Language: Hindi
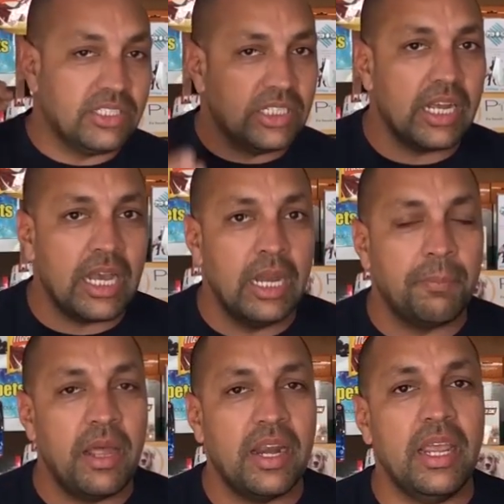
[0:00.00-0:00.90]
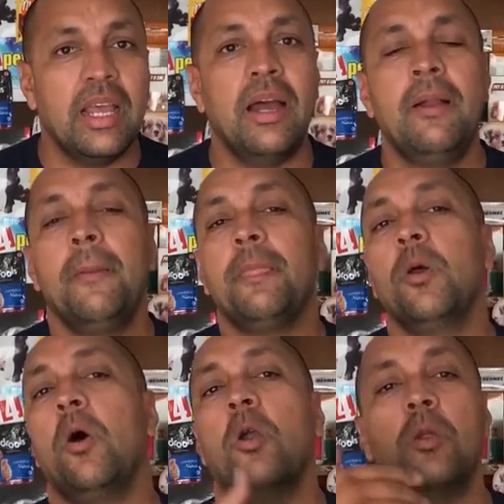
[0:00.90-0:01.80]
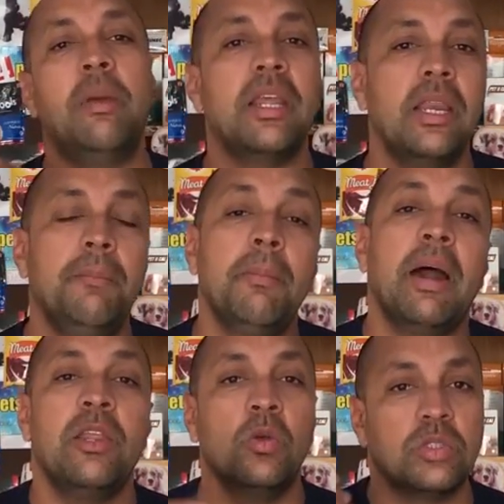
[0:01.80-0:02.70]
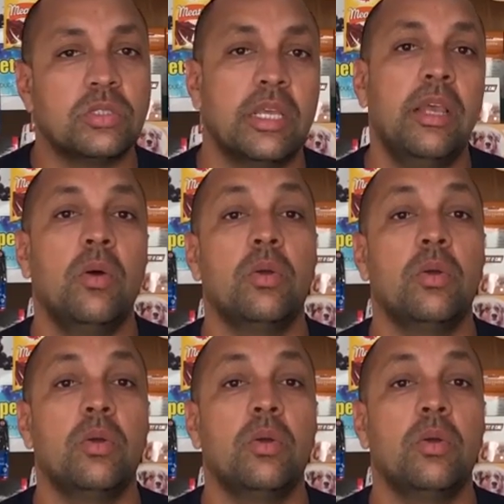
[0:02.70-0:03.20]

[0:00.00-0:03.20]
अच्छा खान पान रहेगा तो ऑटोमेटिकली बीमारियों से